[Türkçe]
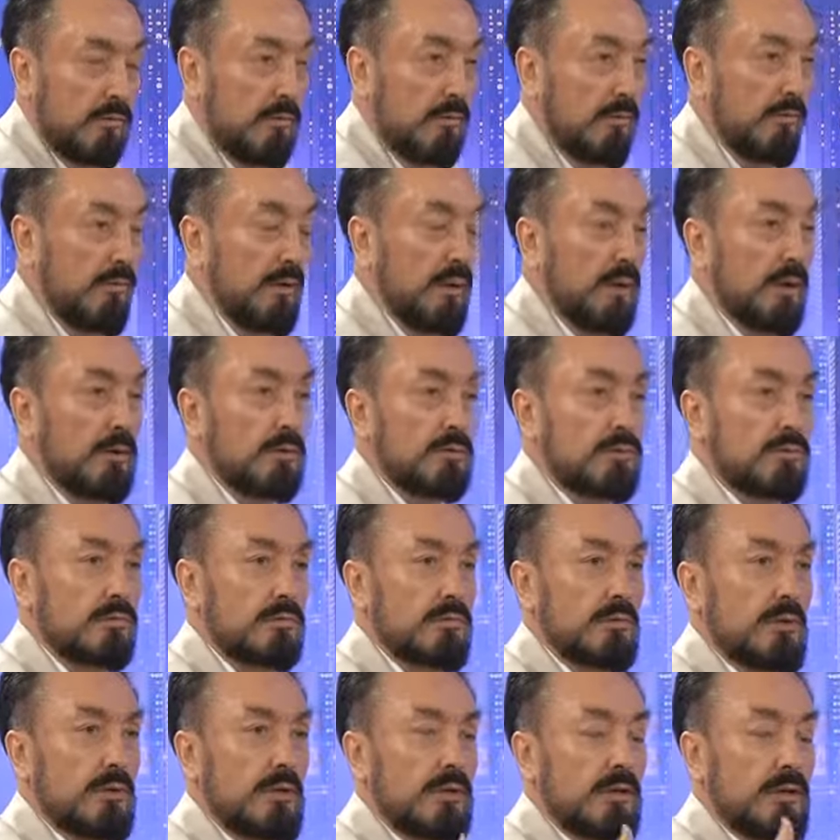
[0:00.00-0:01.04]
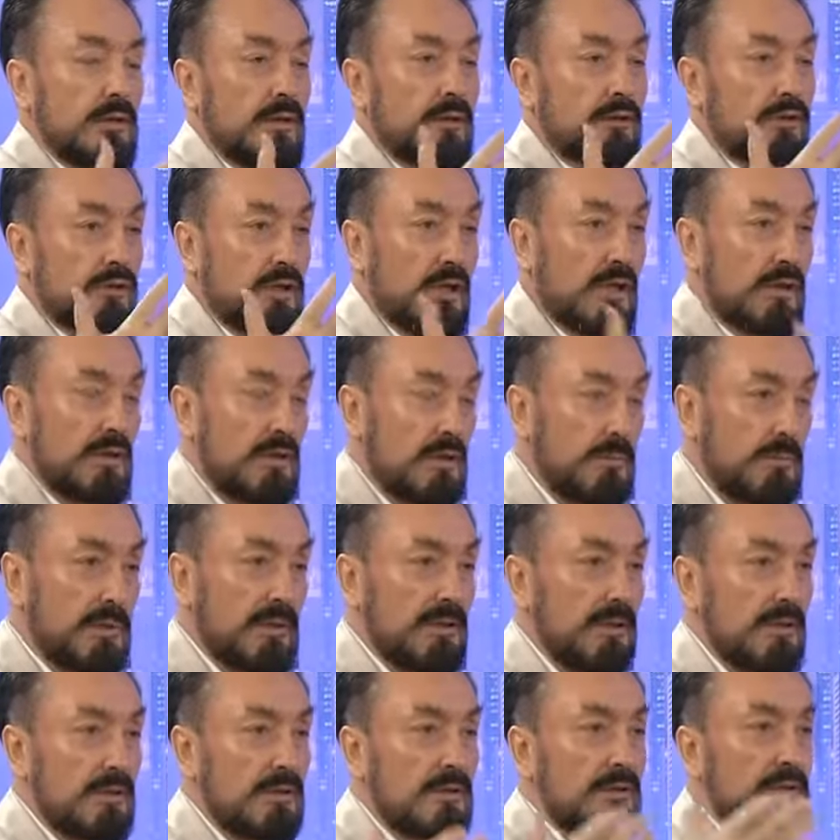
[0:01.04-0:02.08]
Veyahut kendi
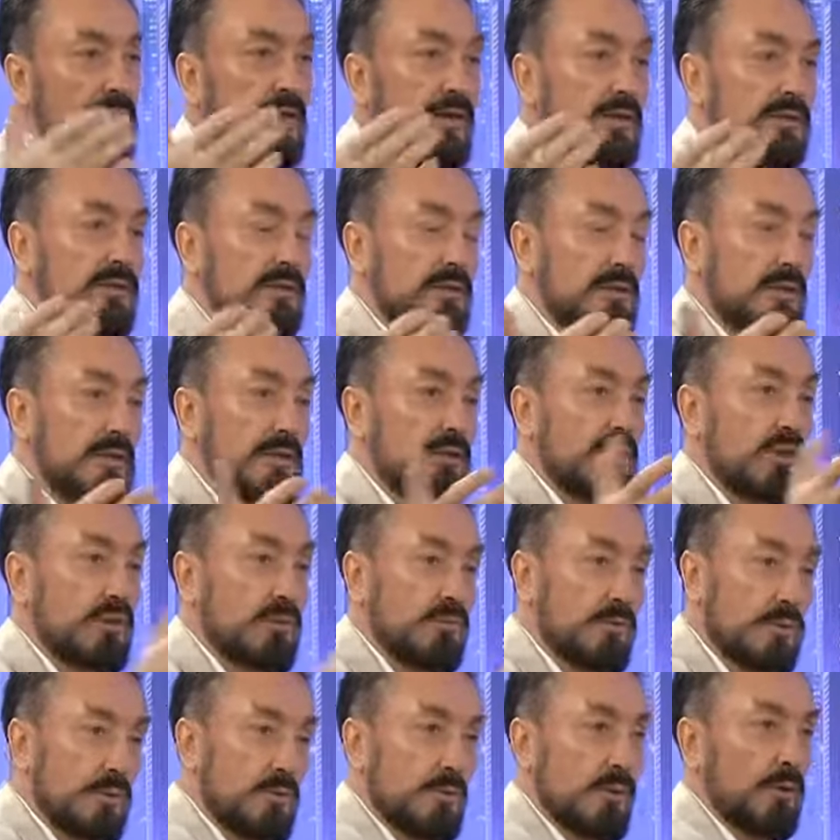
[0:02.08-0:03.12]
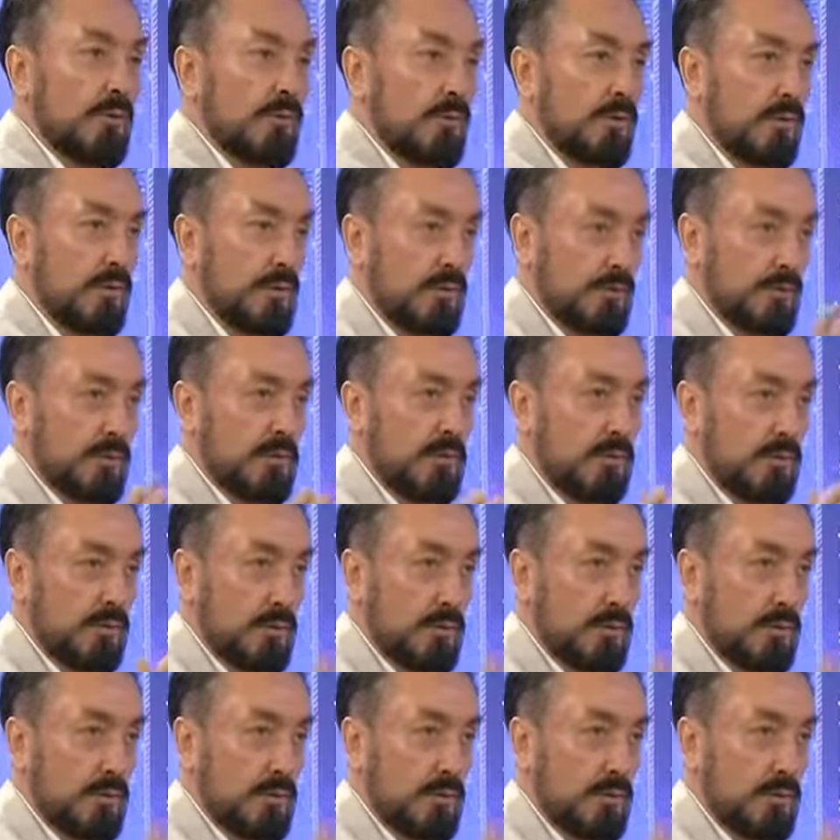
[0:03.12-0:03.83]
bedeninin karşısına geçmiş bakıyor olabilir.